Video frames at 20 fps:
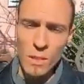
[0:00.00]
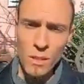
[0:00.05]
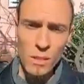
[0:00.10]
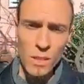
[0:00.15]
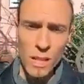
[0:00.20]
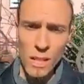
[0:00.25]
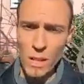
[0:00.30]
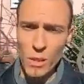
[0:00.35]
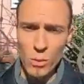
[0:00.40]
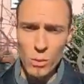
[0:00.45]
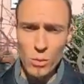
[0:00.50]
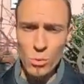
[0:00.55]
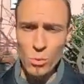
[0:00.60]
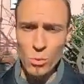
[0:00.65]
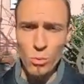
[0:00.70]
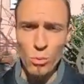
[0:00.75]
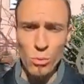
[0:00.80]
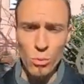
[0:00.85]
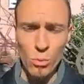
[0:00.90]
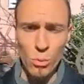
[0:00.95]
il y a quelques
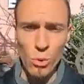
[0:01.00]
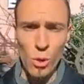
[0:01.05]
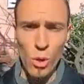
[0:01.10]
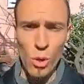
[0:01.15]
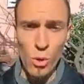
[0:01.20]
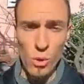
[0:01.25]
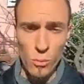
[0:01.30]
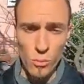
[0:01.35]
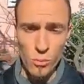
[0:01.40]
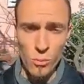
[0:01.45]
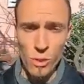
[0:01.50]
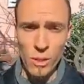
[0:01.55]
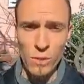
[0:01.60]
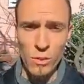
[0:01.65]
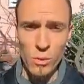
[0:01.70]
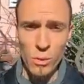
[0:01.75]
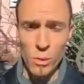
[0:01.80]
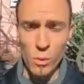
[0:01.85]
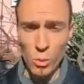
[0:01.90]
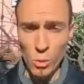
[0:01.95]
jours, donc, le
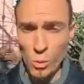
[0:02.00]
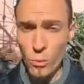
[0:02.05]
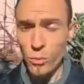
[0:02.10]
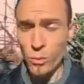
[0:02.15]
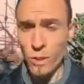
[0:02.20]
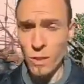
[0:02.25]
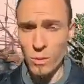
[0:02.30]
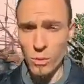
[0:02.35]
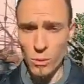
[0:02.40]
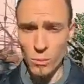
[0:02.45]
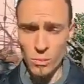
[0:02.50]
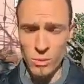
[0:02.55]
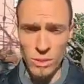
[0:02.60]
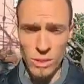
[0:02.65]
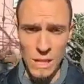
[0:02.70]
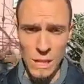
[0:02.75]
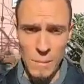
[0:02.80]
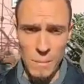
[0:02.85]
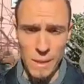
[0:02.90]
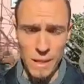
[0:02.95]
fondateur, le cofondateur,
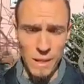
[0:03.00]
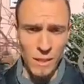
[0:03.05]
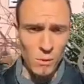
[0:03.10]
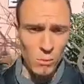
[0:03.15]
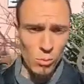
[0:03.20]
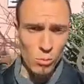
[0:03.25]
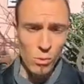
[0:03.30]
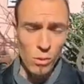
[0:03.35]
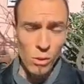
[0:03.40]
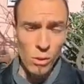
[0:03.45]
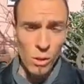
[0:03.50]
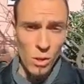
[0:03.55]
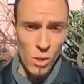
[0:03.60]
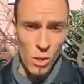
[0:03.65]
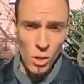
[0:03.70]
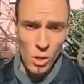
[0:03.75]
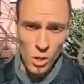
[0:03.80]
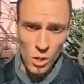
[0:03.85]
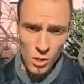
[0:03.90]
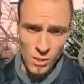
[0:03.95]
puisqu'il n'a pas créé tout seul,
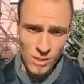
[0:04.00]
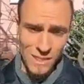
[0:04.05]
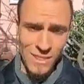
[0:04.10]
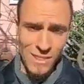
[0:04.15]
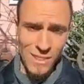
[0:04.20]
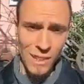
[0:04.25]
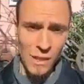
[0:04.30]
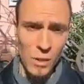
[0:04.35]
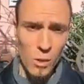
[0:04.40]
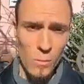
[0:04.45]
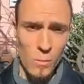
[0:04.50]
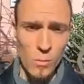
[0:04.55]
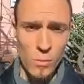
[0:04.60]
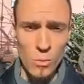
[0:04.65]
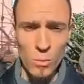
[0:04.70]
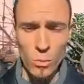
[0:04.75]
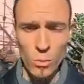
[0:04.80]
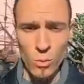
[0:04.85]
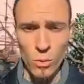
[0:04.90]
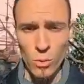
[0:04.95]
d'Ethereum,
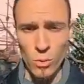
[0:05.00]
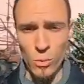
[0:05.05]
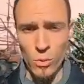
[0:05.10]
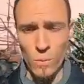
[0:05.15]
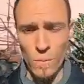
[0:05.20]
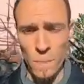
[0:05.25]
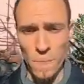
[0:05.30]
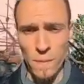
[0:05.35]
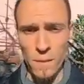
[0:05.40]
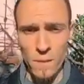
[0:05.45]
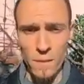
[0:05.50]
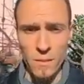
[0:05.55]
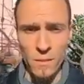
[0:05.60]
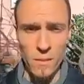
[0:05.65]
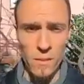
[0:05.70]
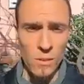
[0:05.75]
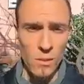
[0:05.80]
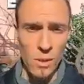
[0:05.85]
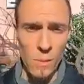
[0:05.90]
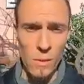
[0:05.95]
donc la,
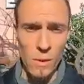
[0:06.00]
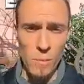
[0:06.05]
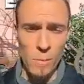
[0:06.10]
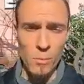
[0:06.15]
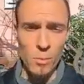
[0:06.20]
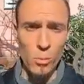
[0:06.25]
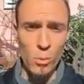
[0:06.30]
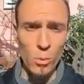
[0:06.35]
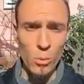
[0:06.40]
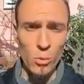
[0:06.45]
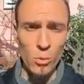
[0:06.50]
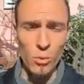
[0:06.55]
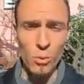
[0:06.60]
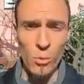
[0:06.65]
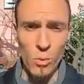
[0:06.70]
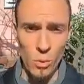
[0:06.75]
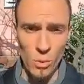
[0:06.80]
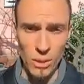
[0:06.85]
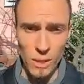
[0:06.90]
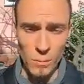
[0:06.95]
la, plus grosse
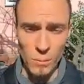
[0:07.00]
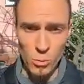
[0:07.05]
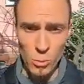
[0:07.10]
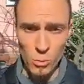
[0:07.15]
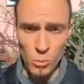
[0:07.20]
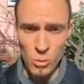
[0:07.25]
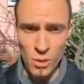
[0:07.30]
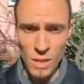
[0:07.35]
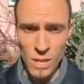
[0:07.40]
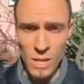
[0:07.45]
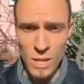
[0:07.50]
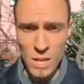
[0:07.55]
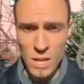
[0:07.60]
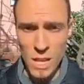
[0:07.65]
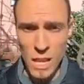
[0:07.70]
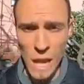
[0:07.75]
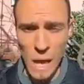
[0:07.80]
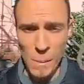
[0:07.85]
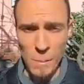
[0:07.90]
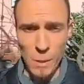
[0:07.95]
crypto-monnaie
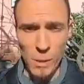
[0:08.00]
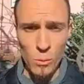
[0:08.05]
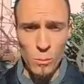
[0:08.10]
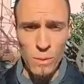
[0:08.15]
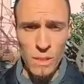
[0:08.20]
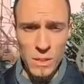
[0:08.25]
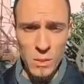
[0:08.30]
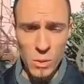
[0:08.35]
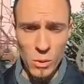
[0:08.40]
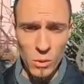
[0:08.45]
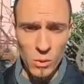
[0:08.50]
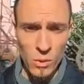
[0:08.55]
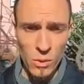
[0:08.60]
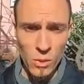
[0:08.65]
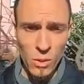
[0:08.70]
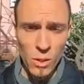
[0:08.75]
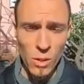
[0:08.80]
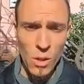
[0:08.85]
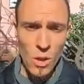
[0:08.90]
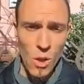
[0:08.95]
après le
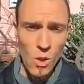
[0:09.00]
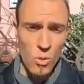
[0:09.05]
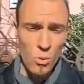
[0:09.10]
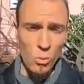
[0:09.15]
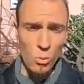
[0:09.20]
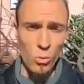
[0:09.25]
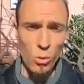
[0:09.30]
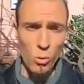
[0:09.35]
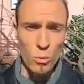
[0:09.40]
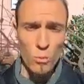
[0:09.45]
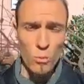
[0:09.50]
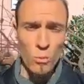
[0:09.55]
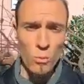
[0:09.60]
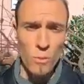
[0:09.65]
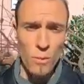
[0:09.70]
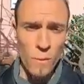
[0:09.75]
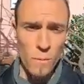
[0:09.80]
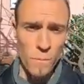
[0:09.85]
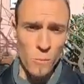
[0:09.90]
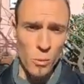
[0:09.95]
Bitcoin, donc dans le
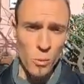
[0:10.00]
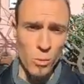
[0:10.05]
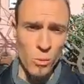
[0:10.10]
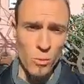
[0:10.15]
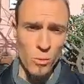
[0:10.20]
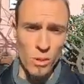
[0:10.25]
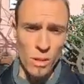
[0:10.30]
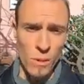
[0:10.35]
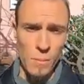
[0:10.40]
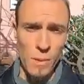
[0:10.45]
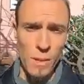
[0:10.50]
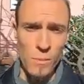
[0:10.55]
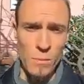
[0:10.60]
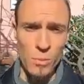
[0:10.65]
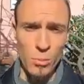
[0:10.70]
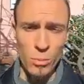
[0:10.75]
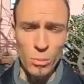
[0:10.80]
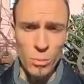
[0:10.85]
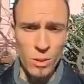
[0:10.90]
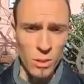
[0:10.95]
monde. Donc, je rappelle
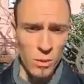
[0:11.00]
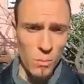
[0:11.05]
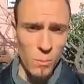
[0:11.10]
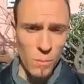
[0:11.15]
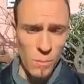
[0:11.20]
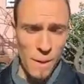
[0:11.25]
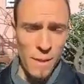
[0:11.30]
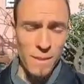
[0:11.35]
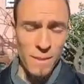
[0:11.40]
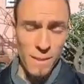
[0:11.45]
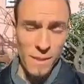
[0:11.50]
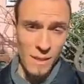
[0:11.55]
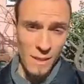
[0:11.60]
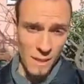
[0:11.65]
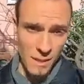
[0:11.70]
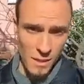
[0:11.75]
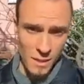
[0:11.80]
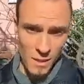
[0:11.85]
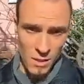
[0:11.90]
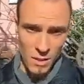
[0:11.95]
pour ceux qui ne sont pas
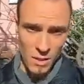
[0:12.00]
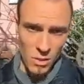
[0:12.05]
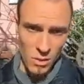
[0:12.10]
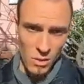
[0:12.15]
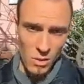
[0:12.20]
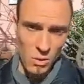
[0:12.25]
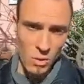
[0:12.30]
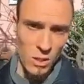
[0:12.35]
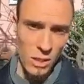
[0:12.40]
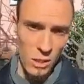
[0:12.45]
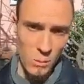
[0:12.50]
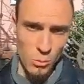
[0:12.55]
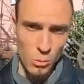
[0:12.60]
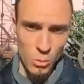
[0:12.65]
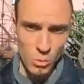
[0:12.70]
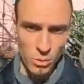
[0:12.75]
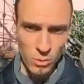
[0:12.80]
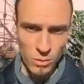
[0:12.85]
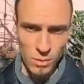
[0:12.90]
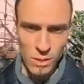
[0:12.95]
très
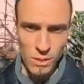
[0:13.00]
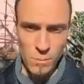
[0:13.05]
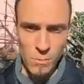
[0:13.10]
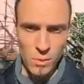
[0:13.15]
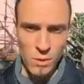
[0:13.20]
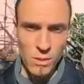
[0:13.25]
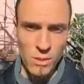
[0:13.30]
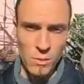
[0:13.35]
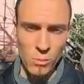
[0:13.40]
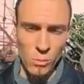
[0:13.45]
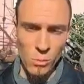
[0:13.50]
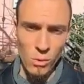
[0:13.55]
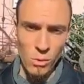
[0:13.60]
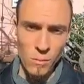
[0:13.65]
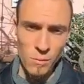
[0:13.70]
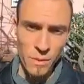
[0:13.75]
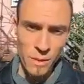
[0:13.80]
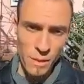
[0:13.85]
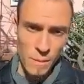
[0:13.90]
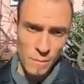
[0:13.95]
crypto-sensibles, disons-le
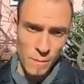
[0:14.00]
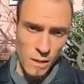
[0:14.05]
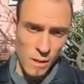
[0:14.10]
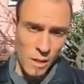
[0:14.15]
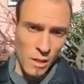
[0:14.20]
comme ça,